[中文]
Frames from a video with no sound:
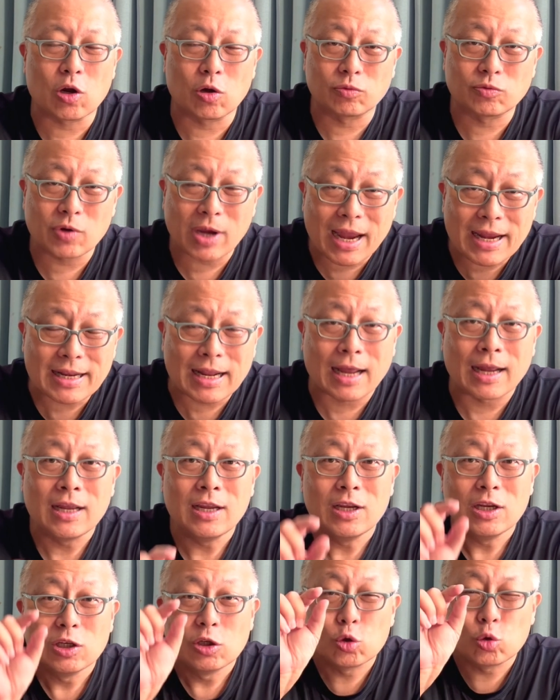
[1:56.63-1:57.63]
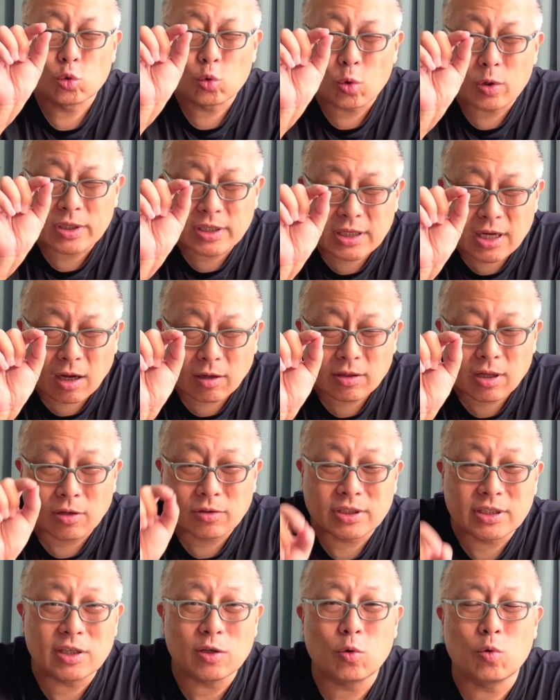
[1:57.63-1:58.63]
of China” 缩小到
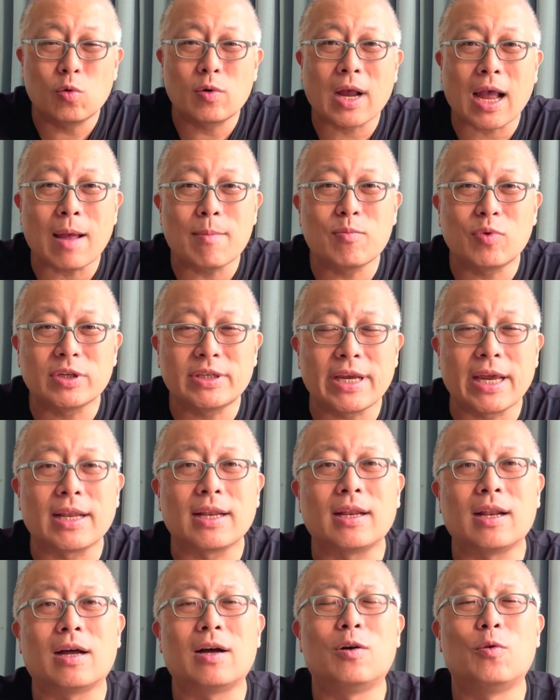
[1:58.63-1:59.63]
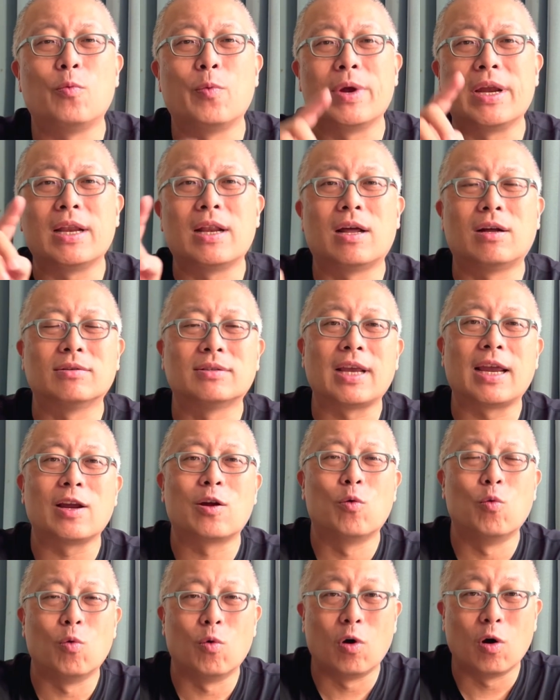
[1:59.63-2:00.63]
几乎看不见，然后围绕在
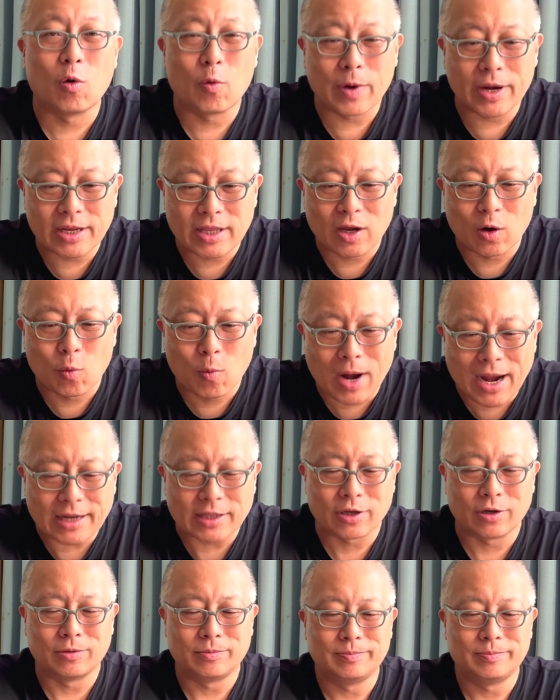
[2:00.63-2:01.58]
国徽的外头。